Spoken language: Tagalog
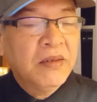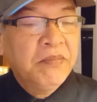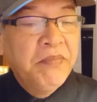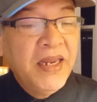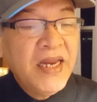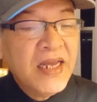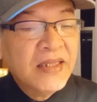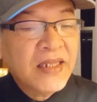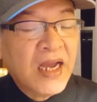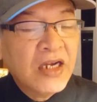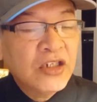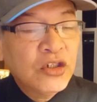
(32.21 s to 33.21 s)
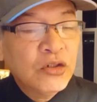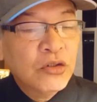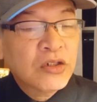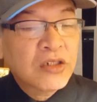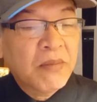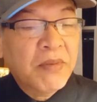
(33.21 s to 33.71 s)
Be not
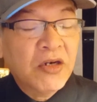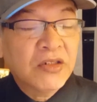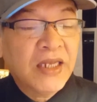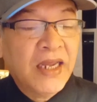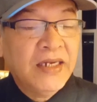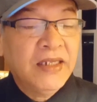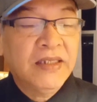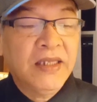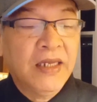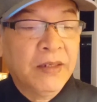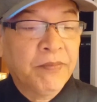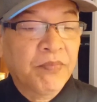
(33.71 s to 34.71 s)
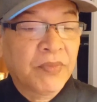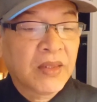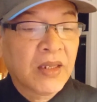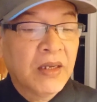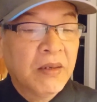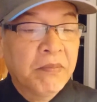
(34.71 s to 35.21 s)
anxious about anything,
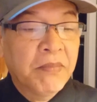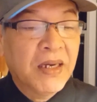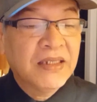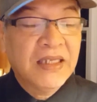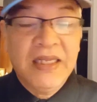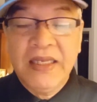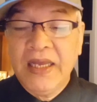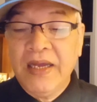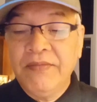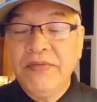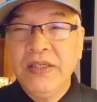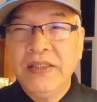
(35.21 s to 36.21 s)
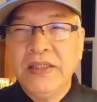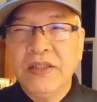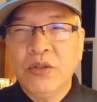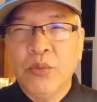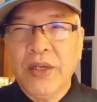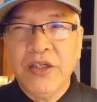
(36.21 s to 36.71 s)
but in every
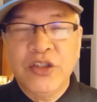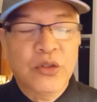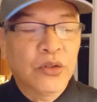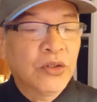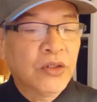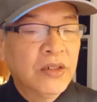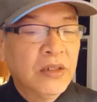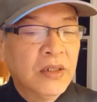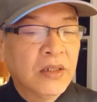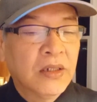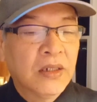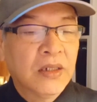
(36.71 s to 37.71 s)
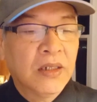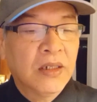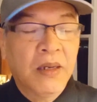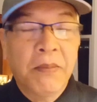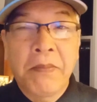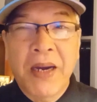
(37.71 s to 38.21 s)
situation,
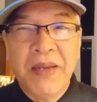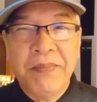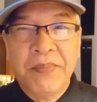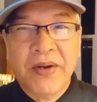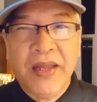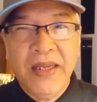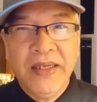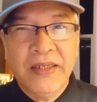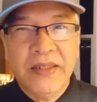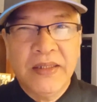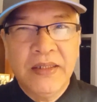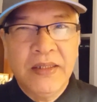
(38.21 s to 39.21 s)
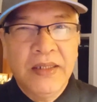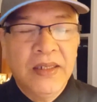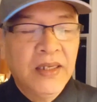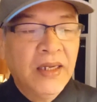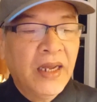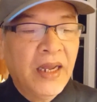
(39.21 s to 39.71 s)
by prayer
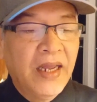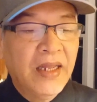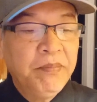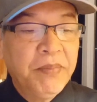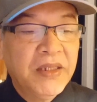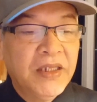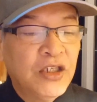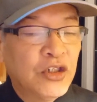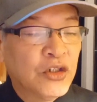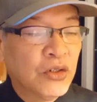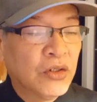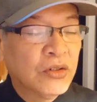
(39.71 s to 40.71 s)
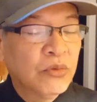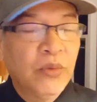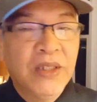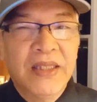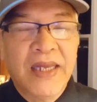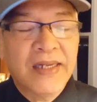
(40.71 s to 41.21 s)
and petition
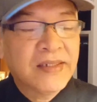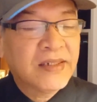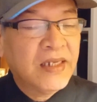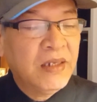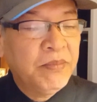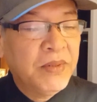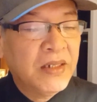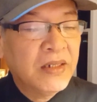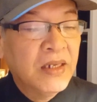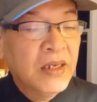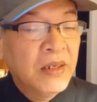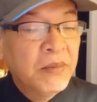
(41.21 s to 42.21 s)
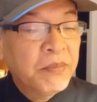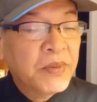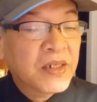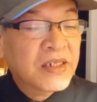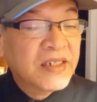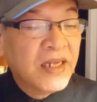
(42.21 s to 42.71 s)
with thanksgiving,
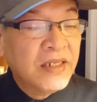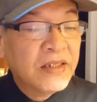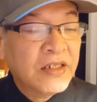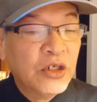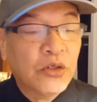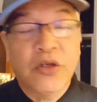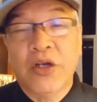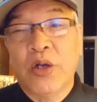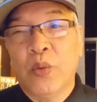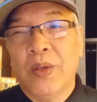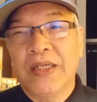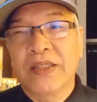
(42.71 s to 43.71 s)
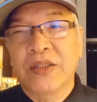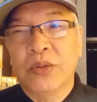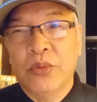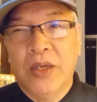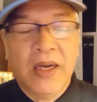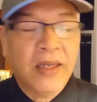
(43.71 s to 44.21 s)
present your request to
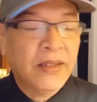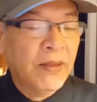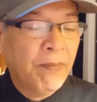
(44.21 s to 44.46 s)
God.